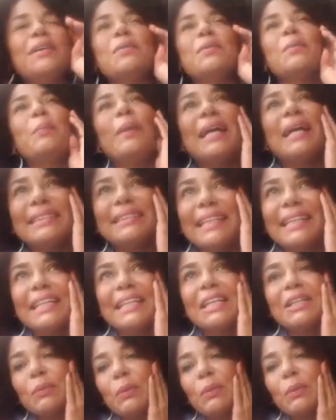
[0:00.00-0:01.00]
un placer
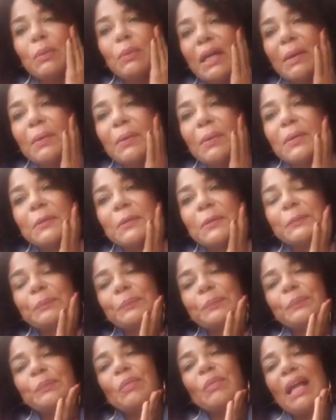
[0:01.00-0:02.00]
de nuevo
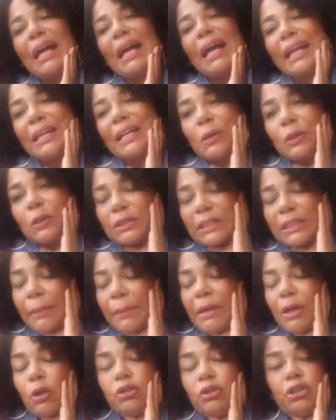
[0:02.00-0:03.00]
reencontrarme
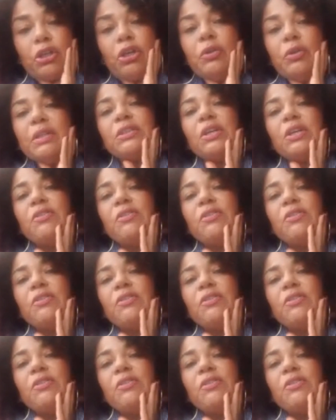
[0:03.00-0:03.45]
contigo. Yo estoy